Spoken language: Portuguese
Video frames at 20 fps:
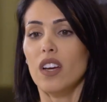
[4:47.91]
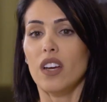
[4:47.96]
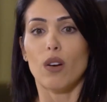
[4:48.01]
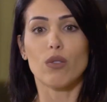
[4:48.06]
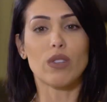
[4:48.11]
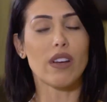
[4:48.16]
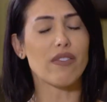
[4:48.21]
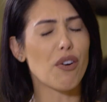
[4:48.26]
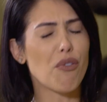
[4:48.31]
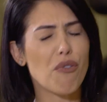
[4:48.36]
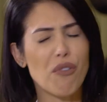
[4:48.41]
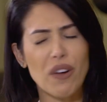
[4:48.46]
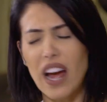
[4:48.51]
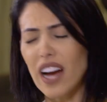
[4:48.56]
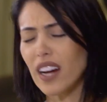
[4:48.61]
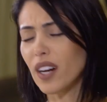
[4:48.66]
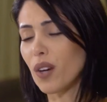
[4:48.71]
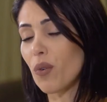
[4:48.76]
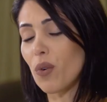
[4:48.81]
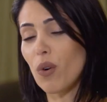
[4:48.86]
Eu tava
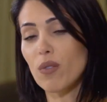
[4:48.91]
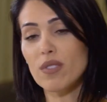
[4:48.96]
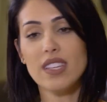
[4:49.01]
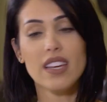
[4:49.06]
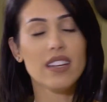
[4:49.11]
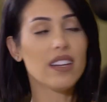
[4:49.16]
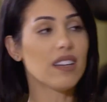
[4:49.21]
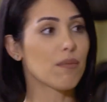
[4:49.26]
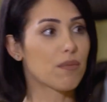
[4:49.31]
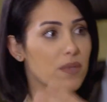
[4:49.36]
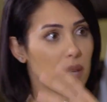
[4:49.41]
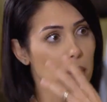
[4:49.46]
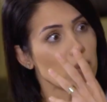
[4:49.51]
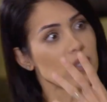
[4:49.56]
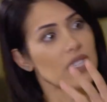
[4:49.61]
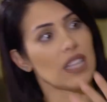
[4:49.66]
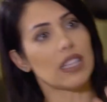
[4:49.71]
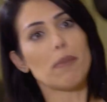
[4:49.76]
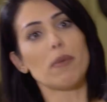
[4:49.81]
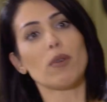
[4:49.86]
fraca, não conseguia. Só Sabe
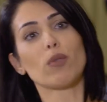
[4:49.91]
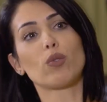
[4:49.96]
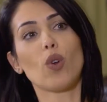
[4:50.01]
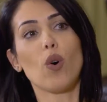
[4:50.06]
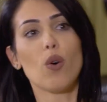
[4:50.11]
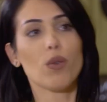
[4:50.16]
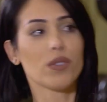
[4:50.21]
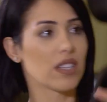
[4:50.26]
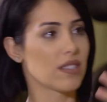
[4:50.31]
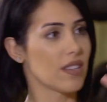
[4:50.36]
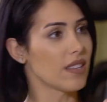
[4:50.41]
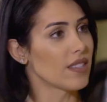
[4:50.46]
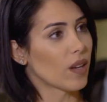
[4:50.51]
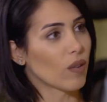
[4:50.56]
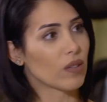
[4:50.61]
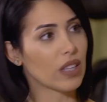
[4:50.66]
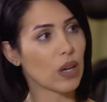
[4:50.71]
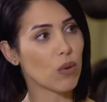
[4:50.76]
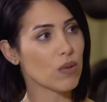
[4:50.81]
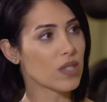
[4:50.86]
quando você tá meio tonta, assim, você
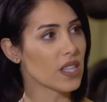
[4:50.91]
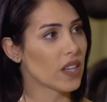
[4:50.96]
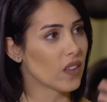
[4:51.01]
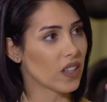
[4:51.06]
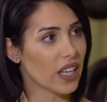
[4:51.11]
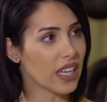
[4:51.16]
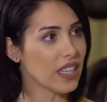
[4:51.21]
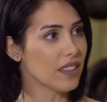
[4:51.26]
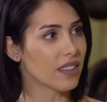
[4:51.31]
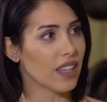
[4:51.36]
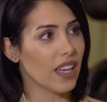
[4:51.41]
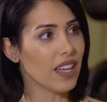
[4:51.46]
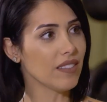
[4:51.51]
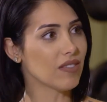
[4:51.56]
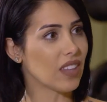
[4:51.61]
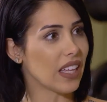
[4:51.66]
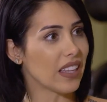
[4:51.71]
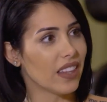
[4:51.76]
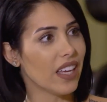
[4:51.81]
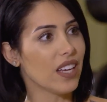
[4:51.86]
não tá conseguindo nem, nem
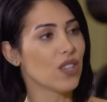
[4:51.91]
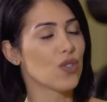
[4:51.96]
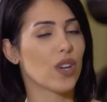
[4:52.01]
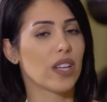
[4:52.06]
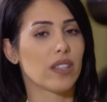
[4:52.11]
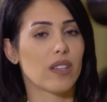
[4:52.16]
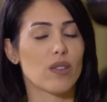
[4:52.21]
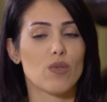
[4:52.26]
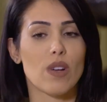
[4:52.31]
entender direito a